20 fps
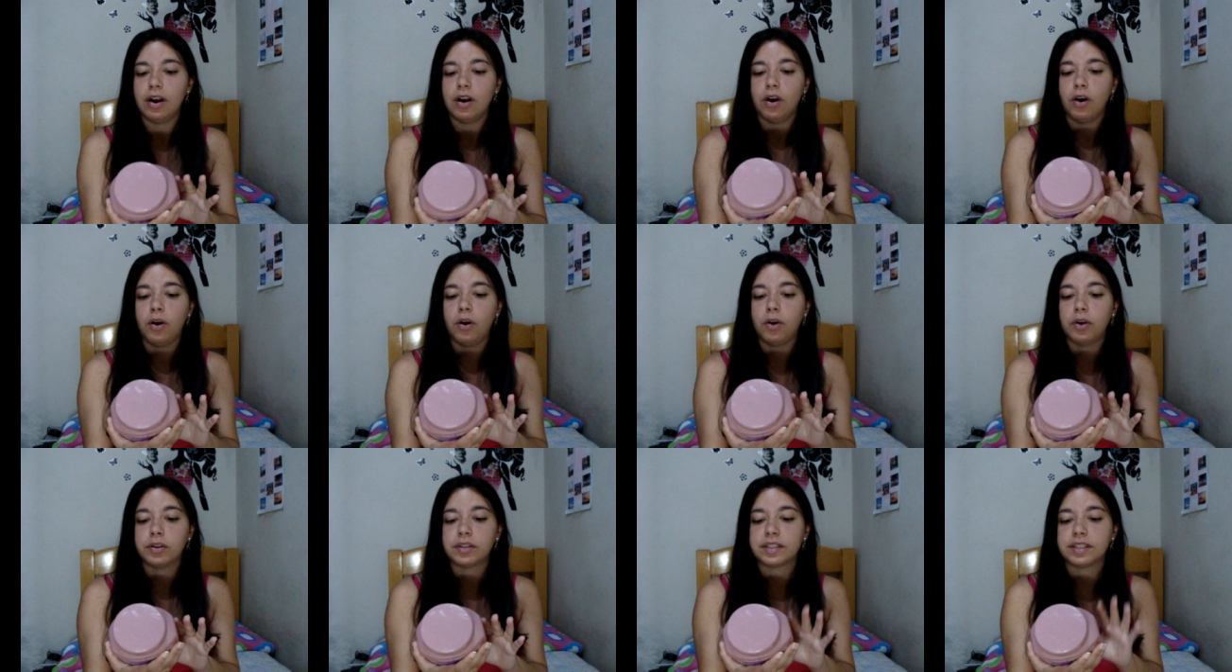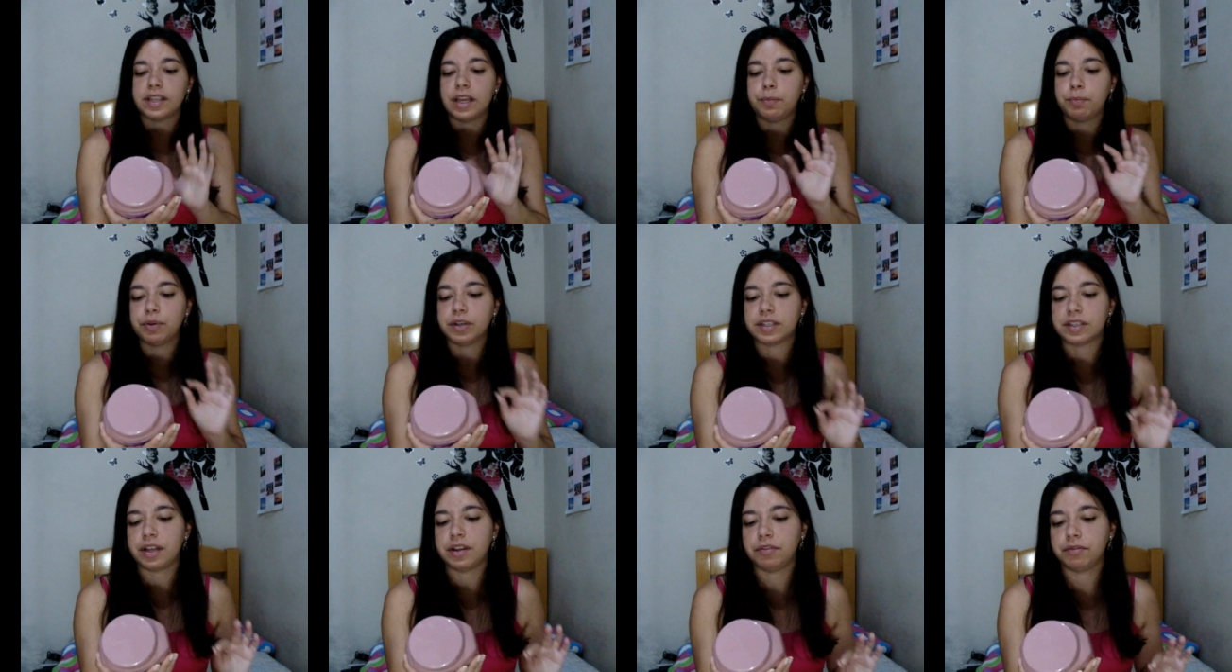Ó,
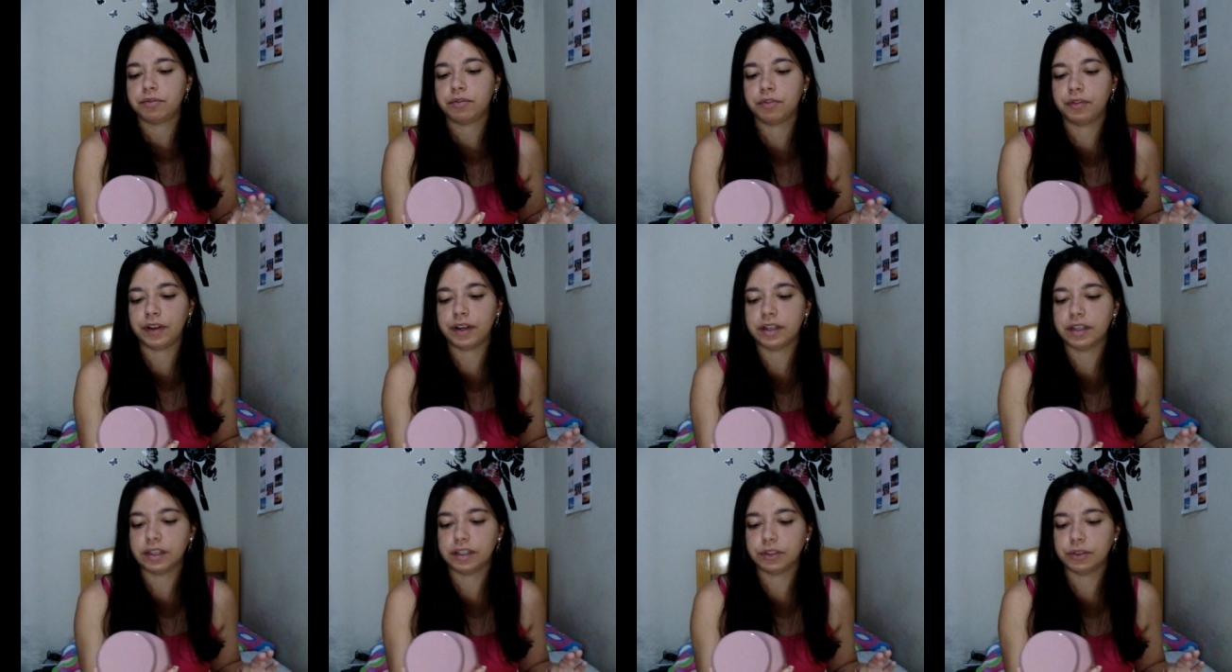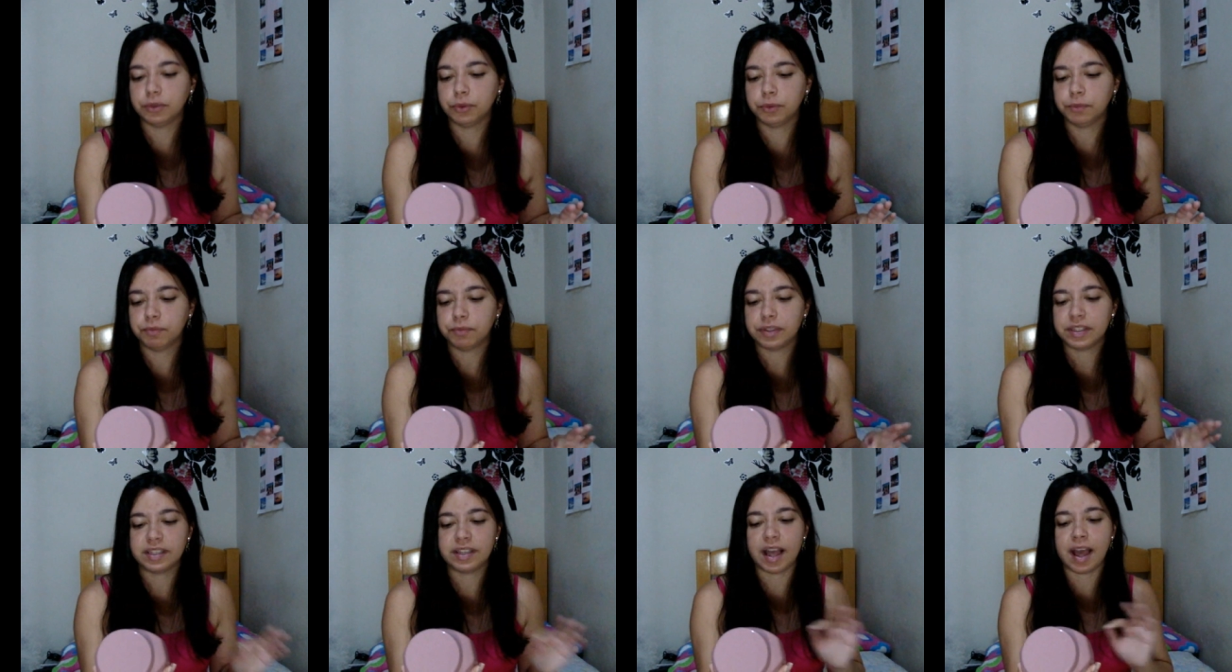100% vegano,
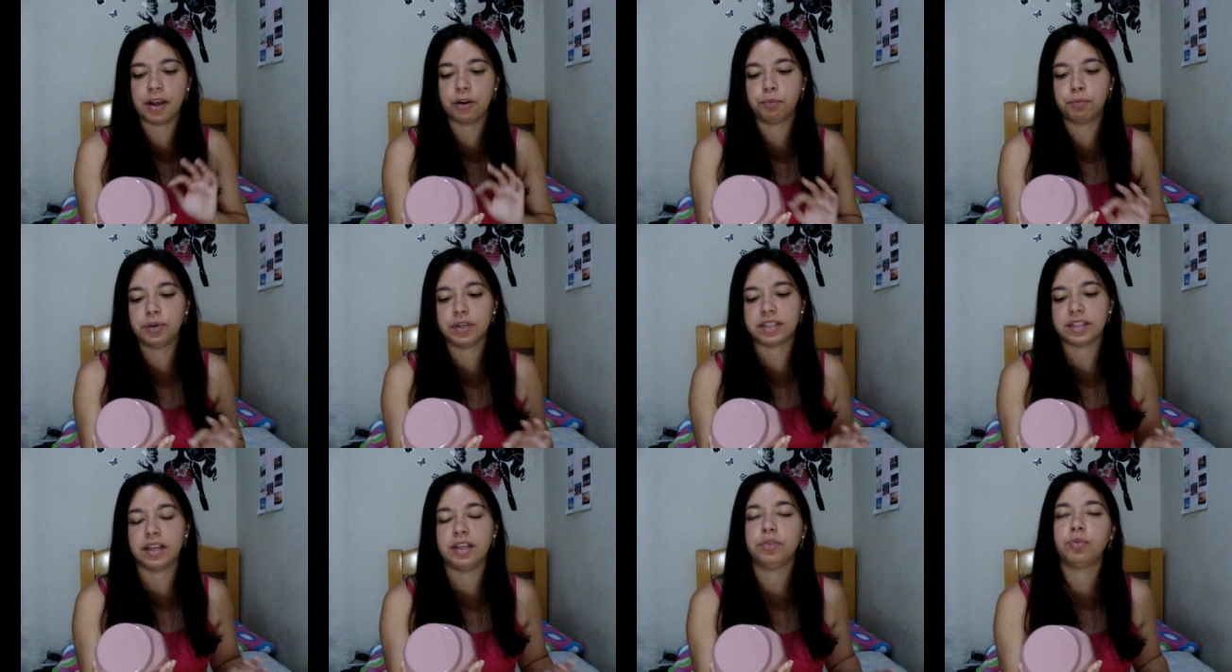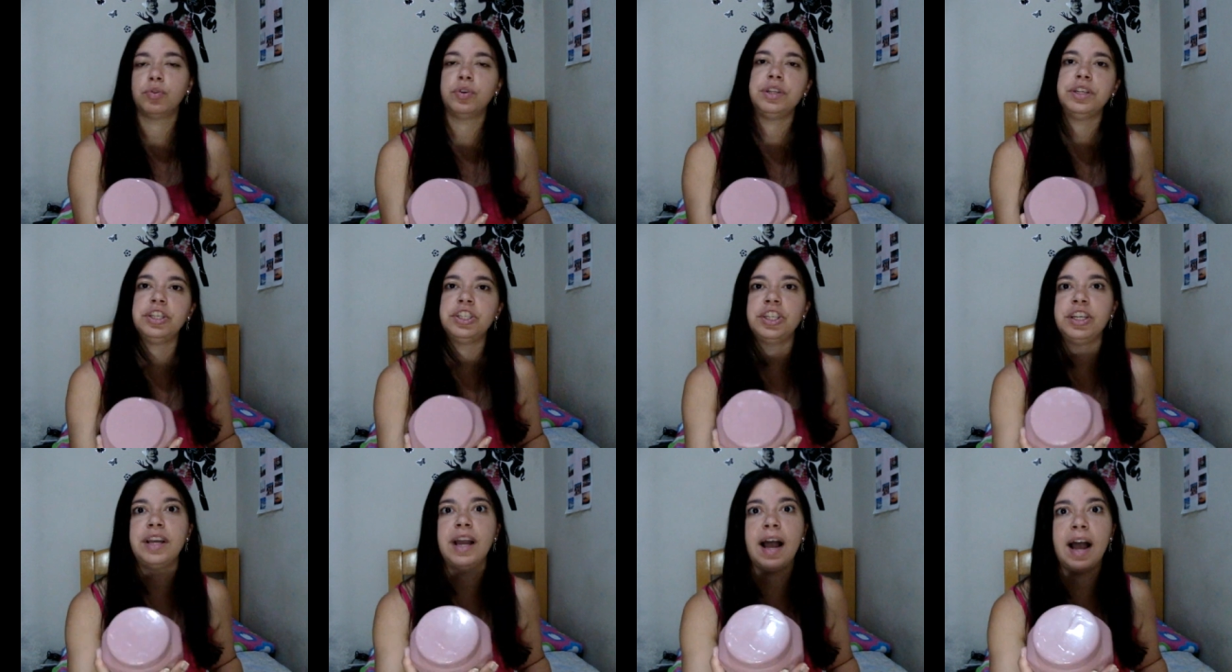0%
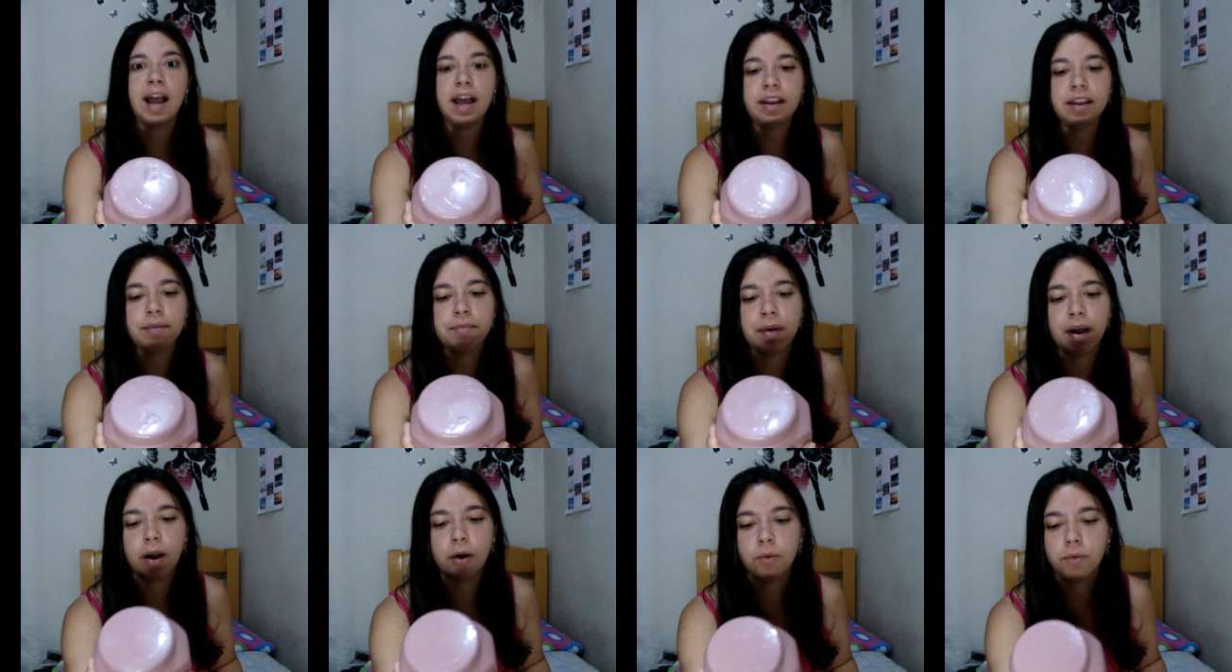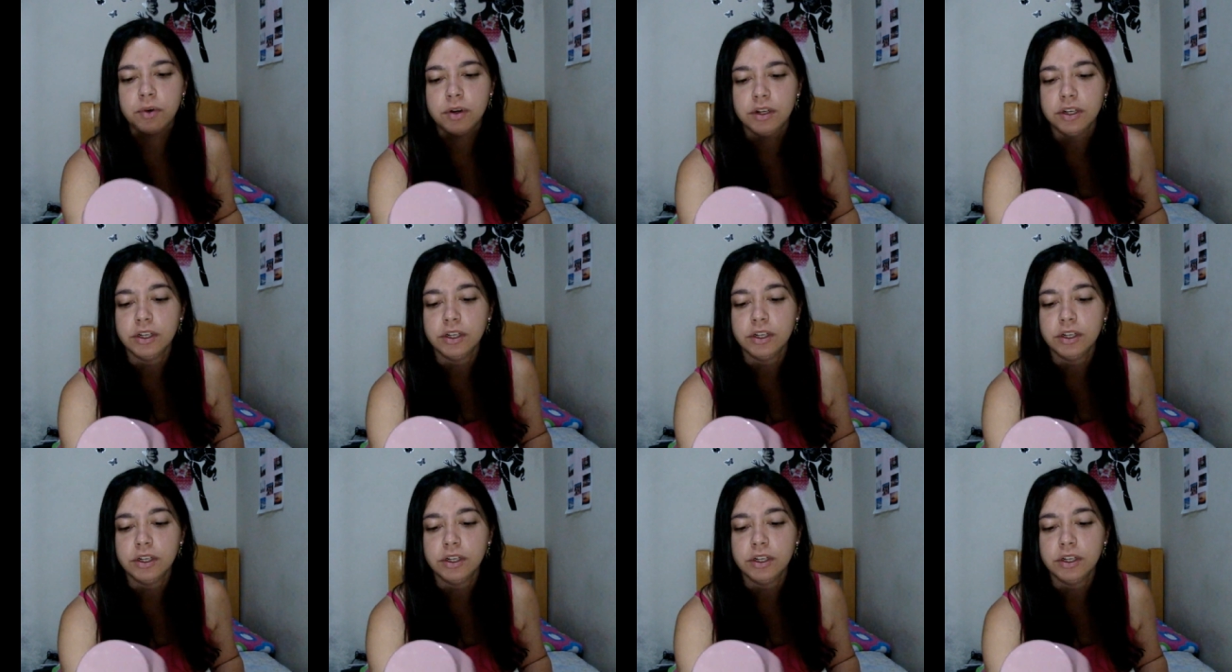origem animal.